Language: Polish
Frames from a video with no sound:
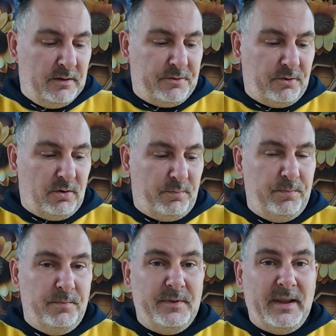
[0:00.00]
To
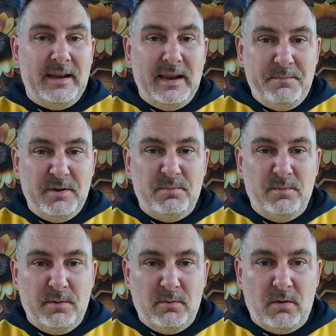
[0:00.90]
najlepiej
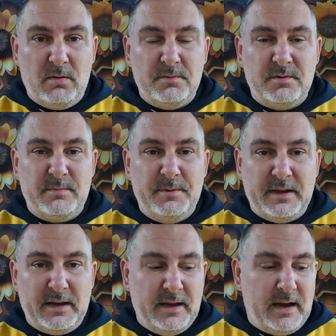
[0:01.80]
by było, żeby
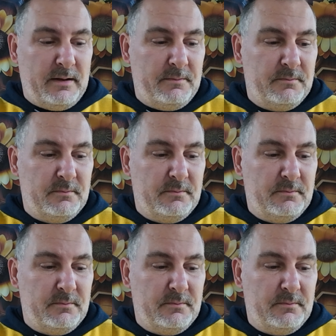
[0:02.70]
tak jak ja,